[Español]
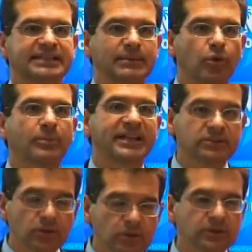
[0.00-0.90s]
Hasta el
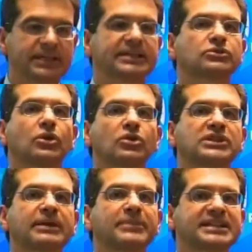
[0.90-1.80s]
momento eh,
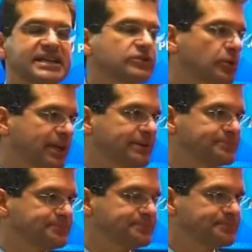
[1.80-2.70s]
todo está marchando
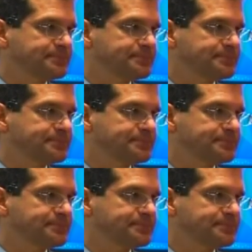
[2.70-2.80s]
bien.